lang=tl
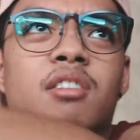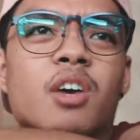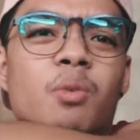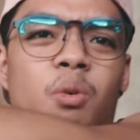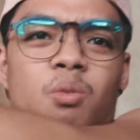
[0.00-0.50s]

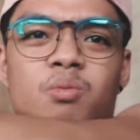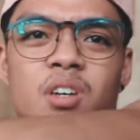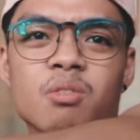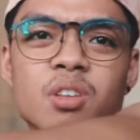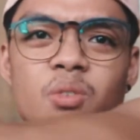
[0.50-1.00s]
Ewan ko kung
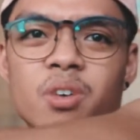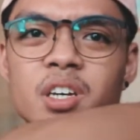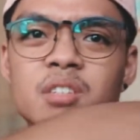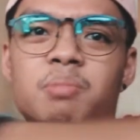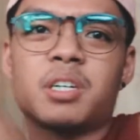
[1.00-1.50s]
saan ko
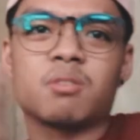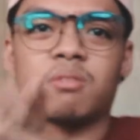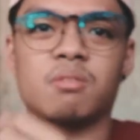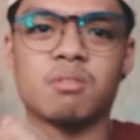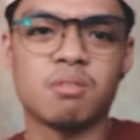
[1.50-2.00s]
nakuha yan,
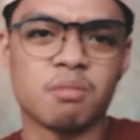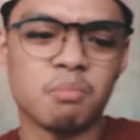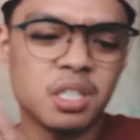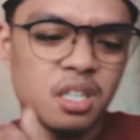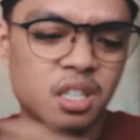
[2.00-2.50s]
pero basta